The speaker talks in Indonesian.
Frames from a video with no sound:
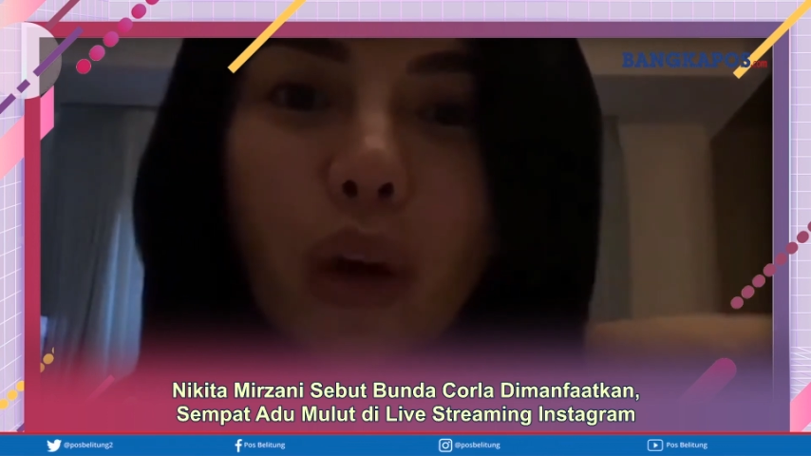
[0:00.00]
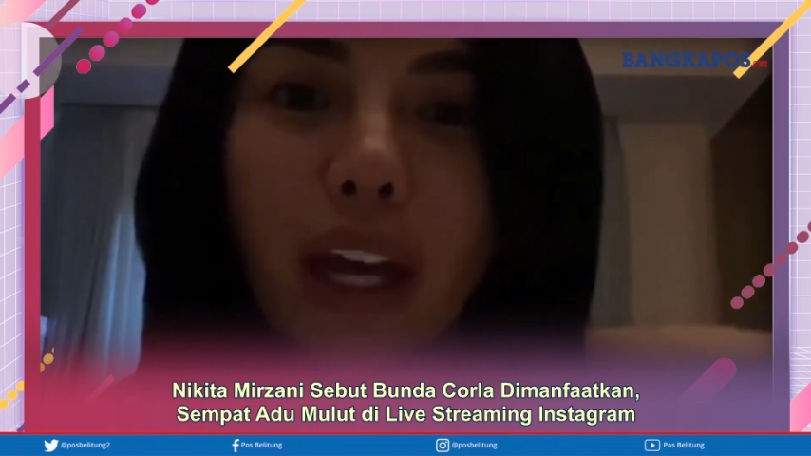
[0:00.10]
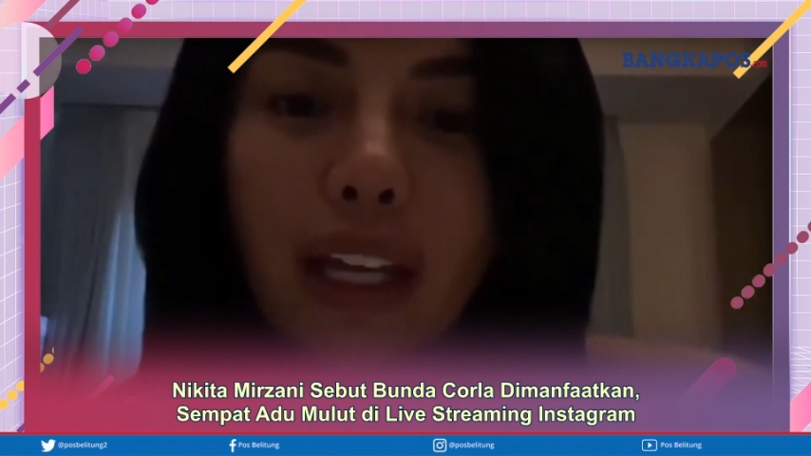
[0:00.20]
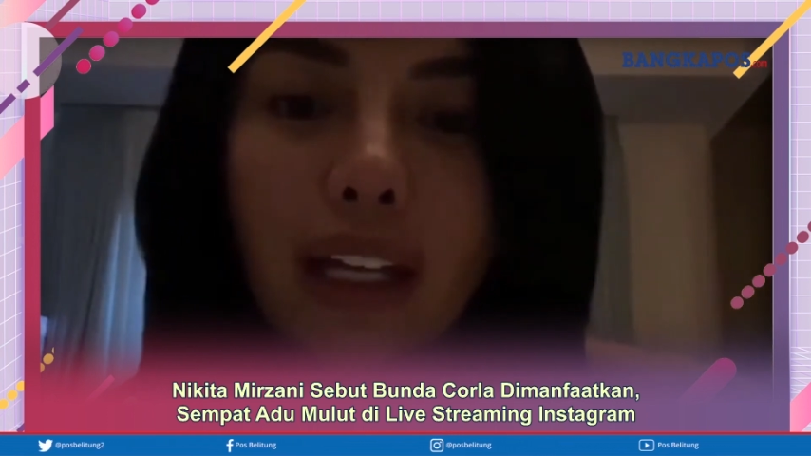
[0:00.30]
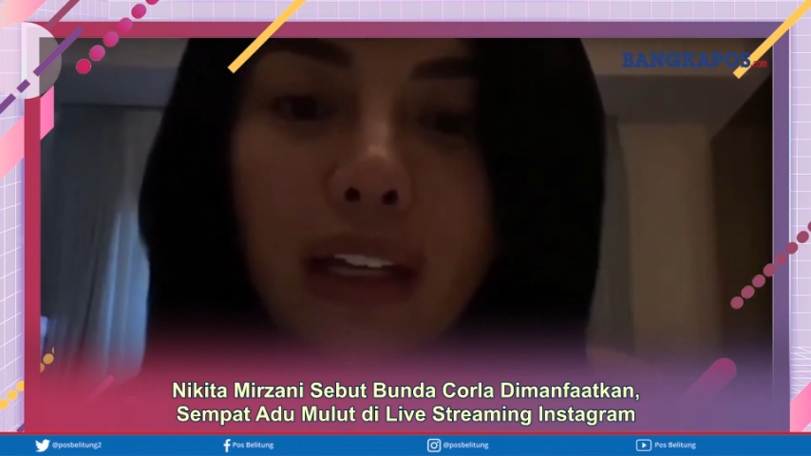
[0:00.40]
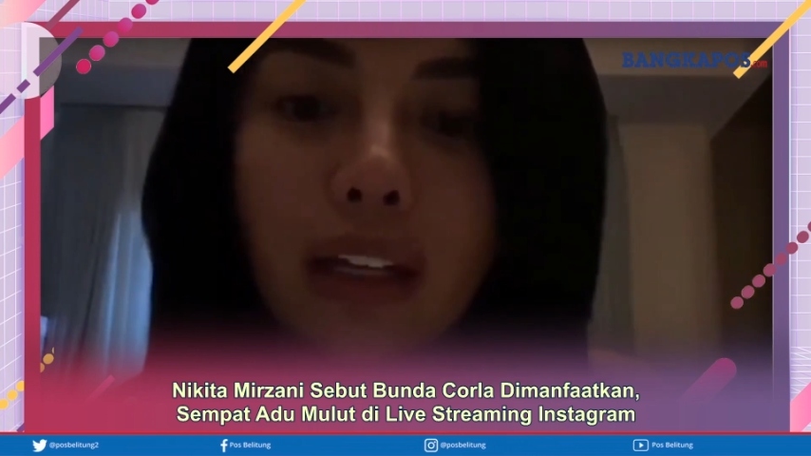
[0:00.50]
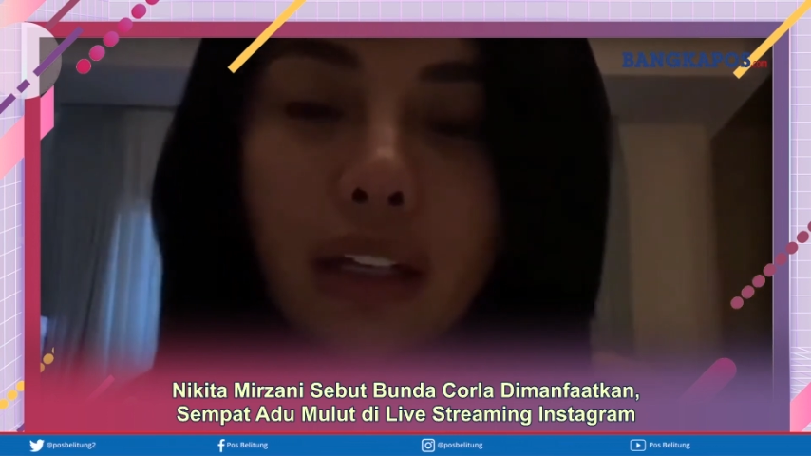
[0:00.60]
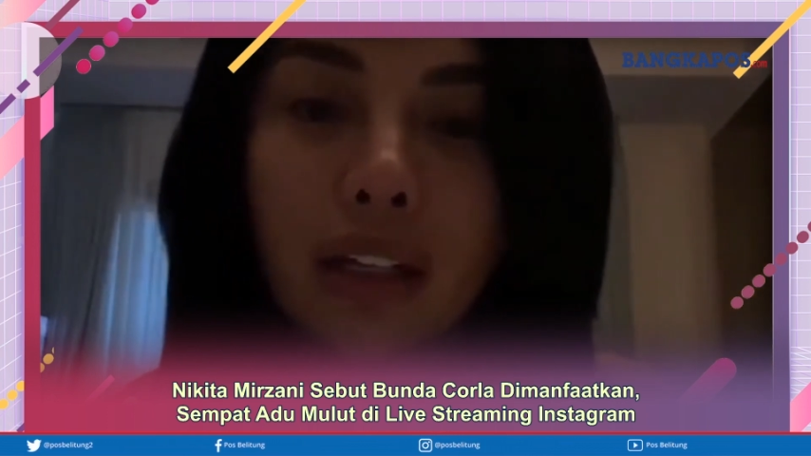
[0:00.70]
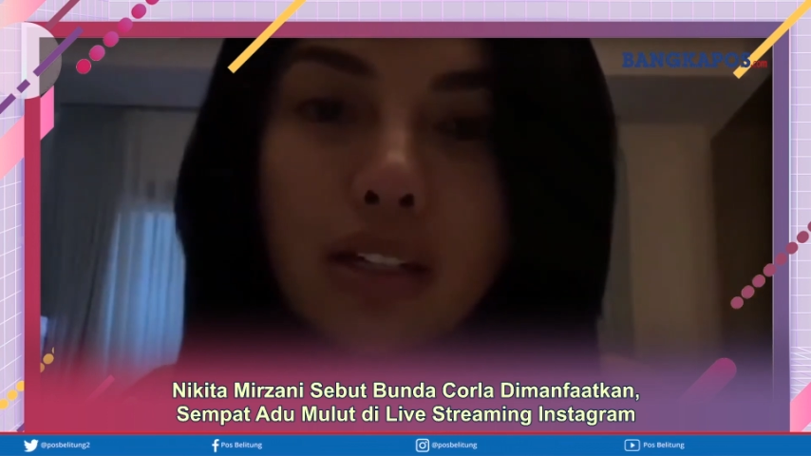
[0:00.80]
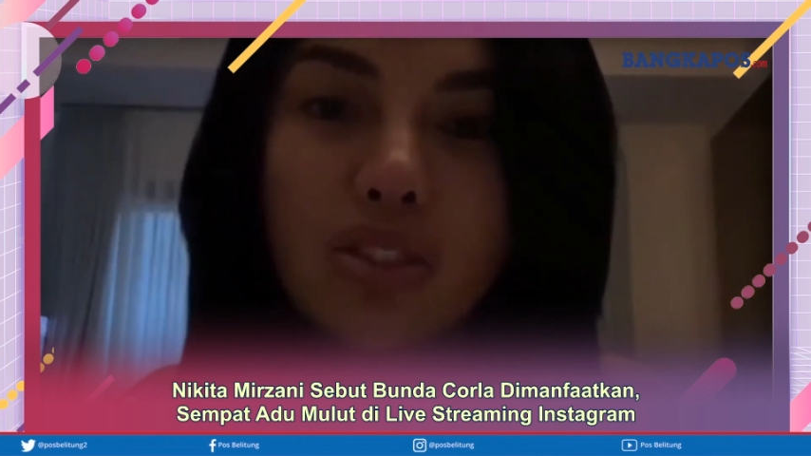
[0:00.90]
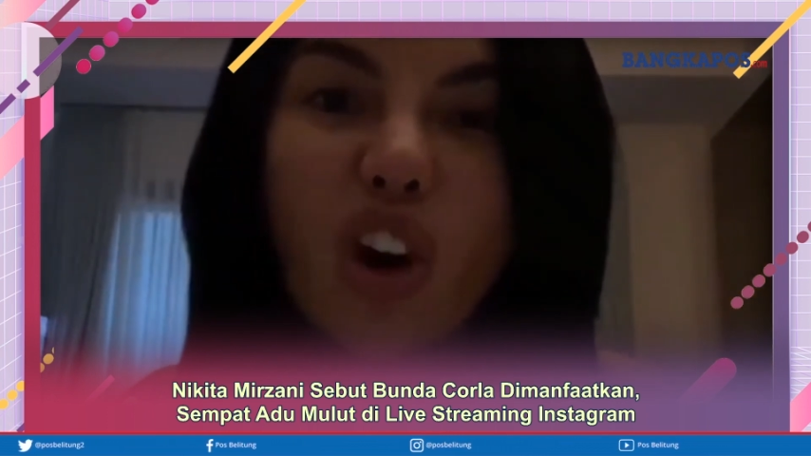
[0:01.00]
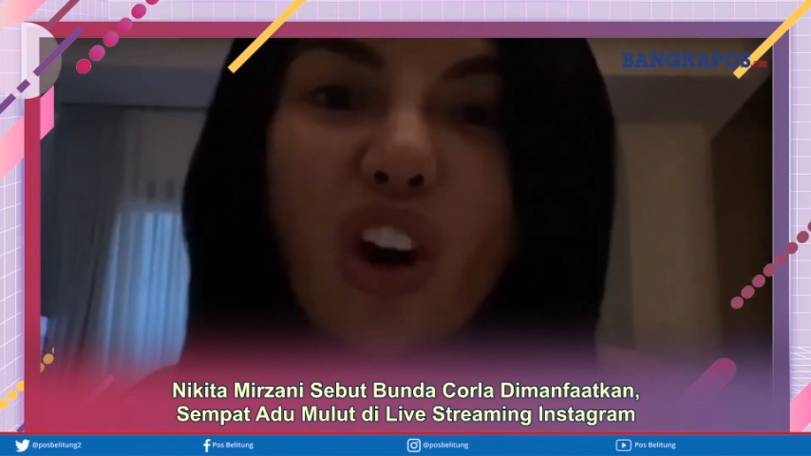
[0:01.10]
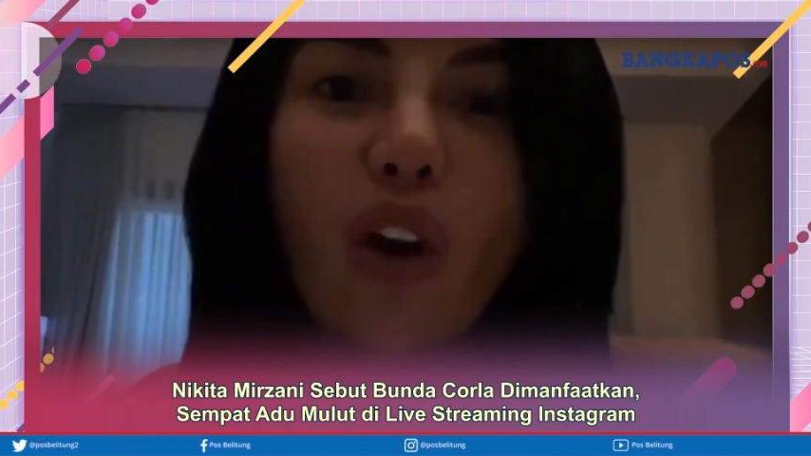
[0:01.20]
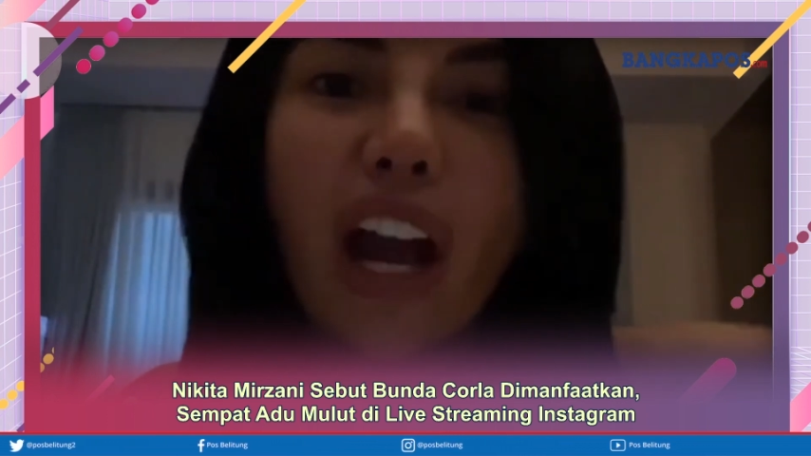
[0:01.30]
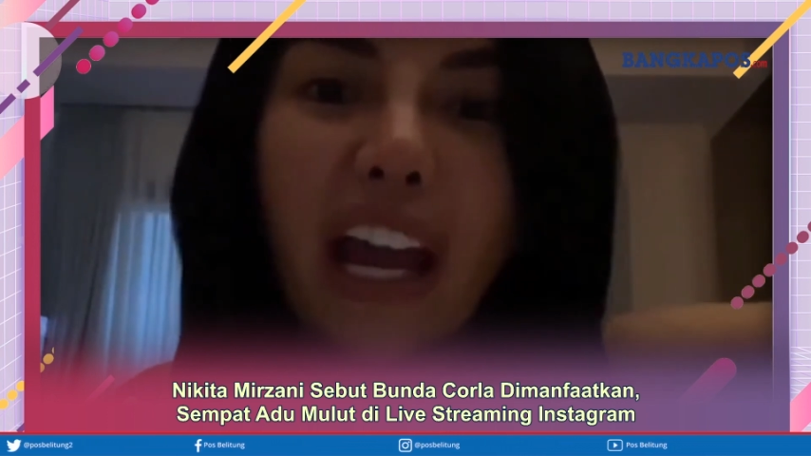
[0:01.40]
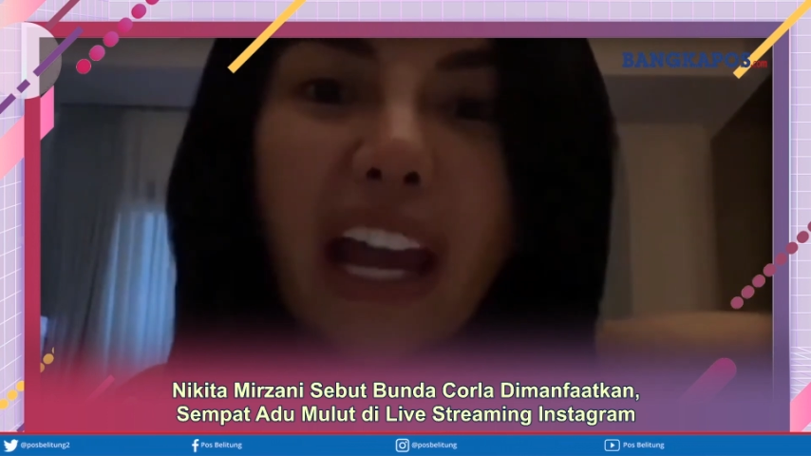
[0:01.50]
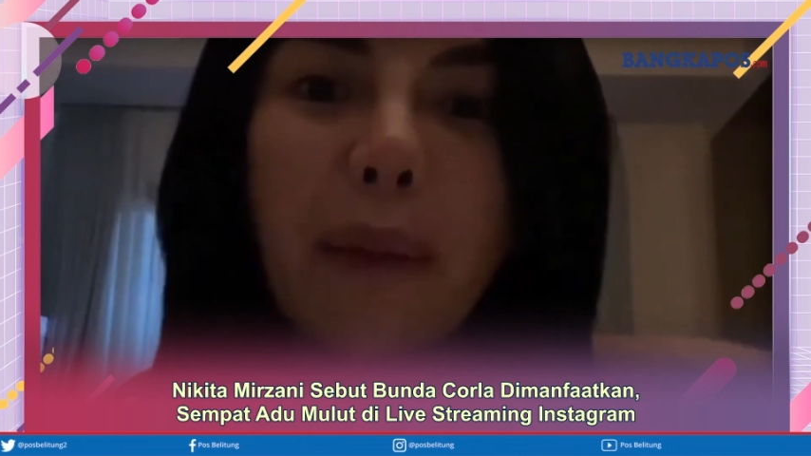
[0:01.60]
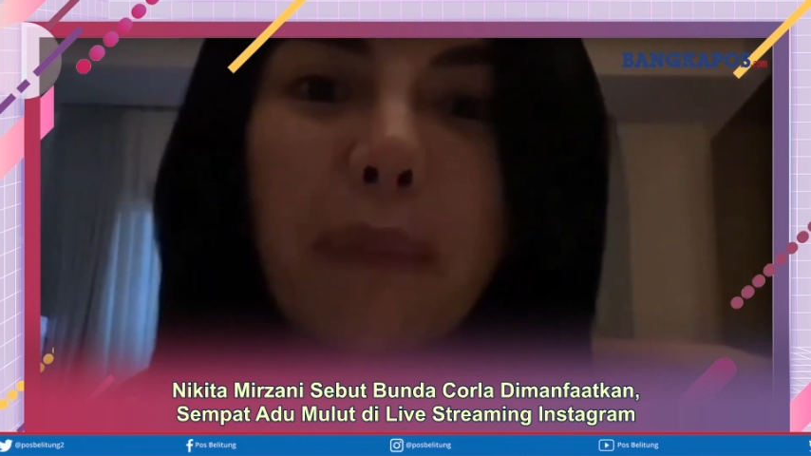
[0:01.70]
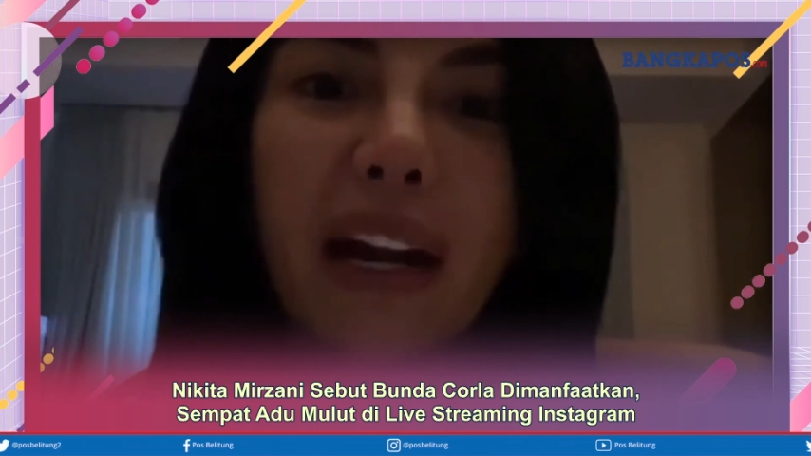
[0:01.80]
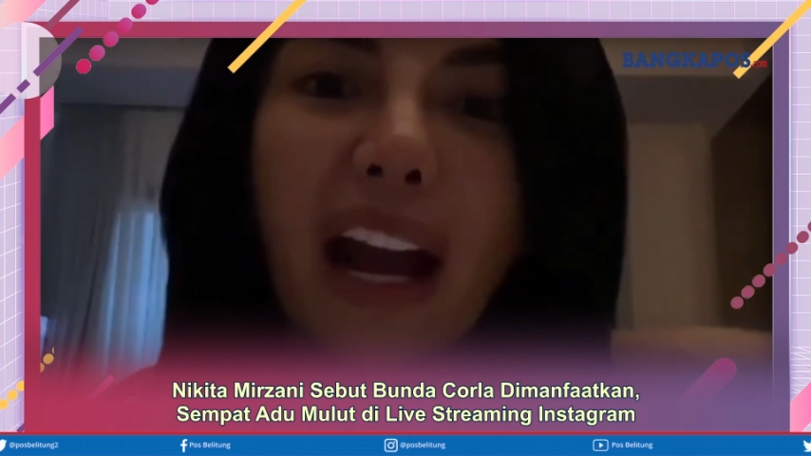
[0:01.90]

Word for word: Maharani Kemala yang merupakan